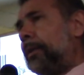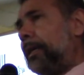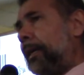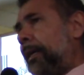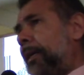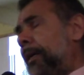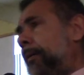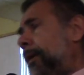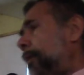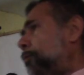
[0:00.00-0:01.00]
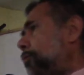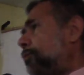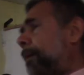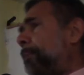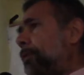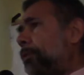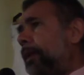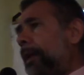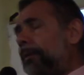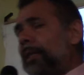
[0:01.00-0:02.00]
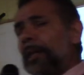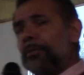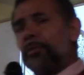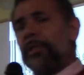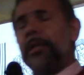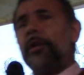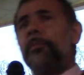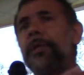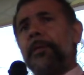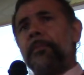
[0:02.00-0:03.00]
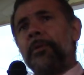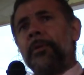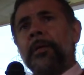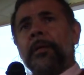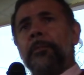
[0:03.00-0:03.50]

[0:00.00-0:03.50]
Eh, en otros aspectos de la vida sucede lo mismo.